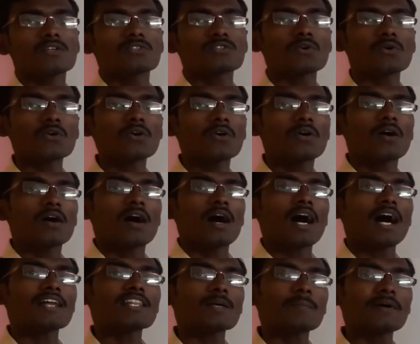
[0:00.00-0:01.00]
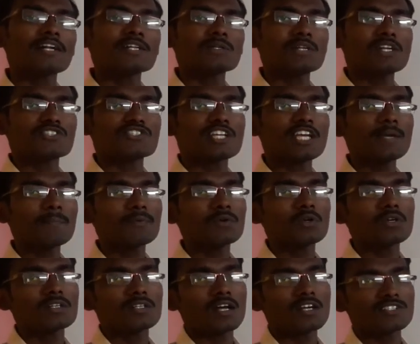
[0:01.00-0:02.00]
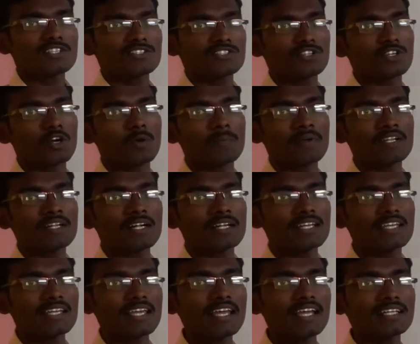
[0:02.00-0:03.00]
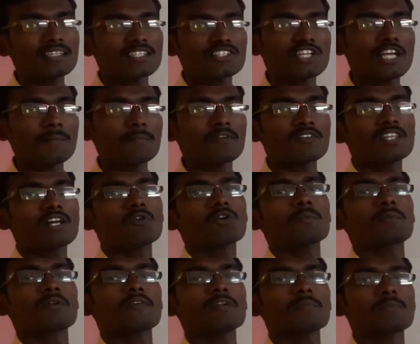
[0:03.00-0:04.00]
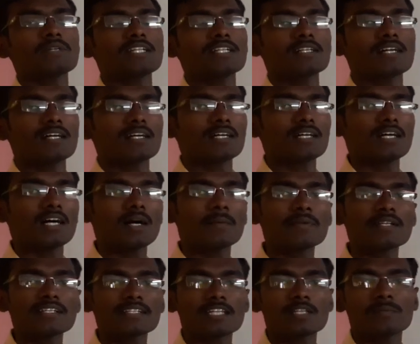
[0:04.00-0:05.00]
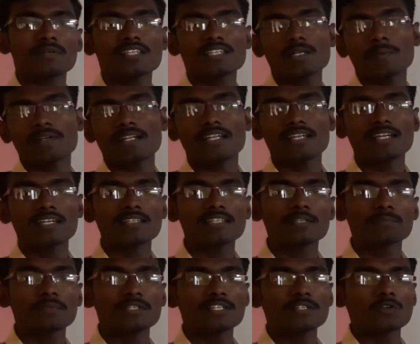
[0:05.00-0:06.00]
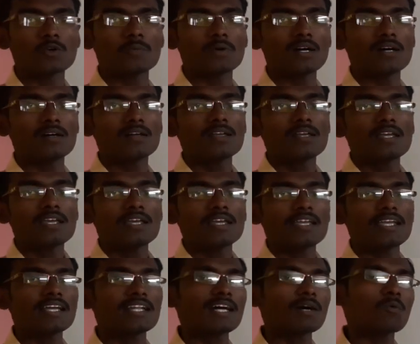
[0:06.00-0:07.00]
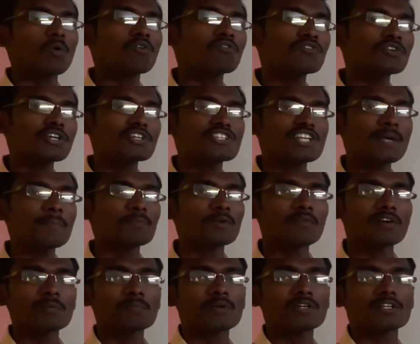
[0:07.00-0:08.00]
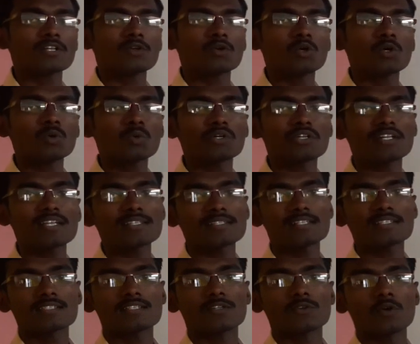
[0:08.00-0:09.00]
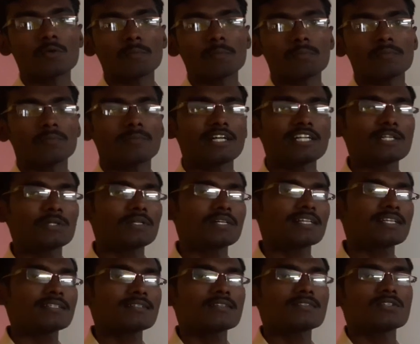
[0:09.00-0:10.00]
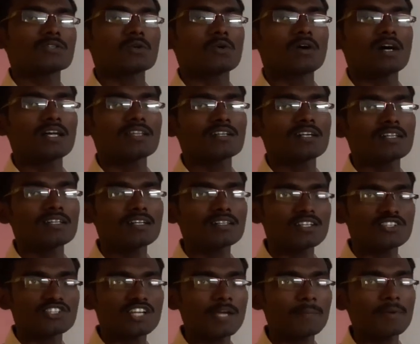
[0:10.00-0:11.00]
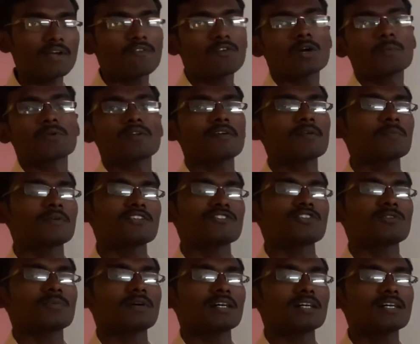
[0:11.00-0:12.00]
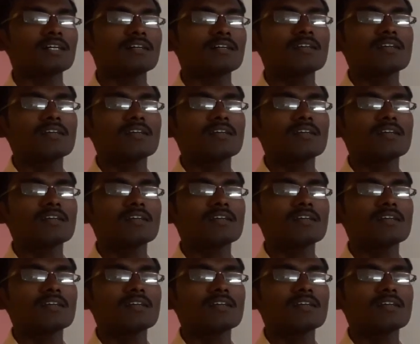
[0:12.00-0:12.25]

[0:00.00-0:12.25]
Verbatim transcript: ஸோ அந்த பர்டிகுலர் ஷேப்புக்கும் கிராஸ் செக்ஷனுக்கு பின்னாடி ஏன் அந்த ஷேப் வந்து அவங்க ப்ரொவைட் பண்ணியிருக்காங்க அப்படிங்கிறத பற்றி நம்ம என்றைக்காவது திங்க் பண்ணியிருக்கோமா ஏன்னா ஒவ்வொரு ஷேப் ப்ரொவைட் பண்ணுறதுக்கும் ஒரு ரீசன்ஸ் இருக்கும் பர்டிகுலர் ரீசன்ஸ் இருக்கும் அதனால தான் அந்த ஷேப்பே அவங்க ப்ரொவைட் பண்ணி வச்சிருப்பாங்க